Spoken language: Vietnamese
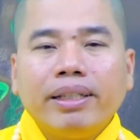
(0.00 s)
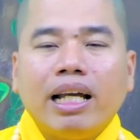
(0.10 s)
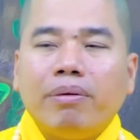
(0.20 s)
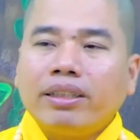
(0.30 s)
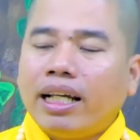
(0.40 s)

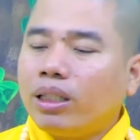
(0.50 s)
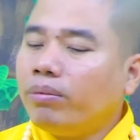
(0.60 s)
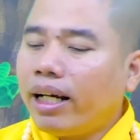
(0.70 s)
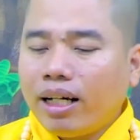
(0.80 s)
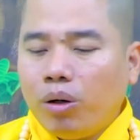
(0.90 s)
Bây giờ bản thân
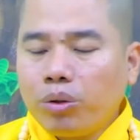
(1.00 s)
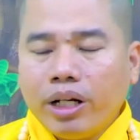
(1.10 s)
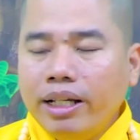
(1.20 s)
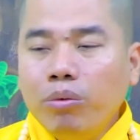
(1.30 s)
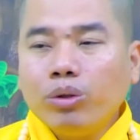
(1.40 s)
chúng ta rầu
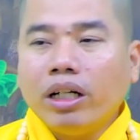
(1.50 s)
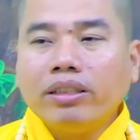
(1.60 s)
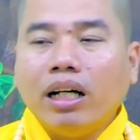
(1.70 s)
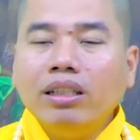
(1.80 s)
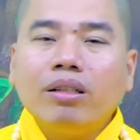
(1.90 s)
rĩ muốn
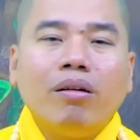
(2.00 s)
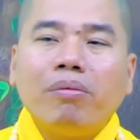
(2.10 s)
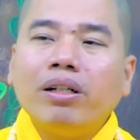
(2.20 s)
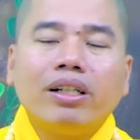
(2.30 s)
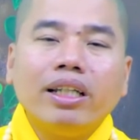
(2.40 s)
tự tử cũng
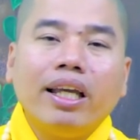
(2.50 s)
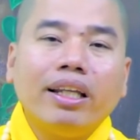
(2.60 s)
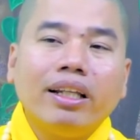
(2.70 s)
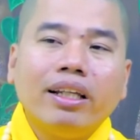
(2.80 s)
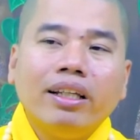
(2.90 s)
không được cái
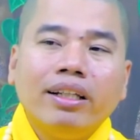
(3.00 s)
gì.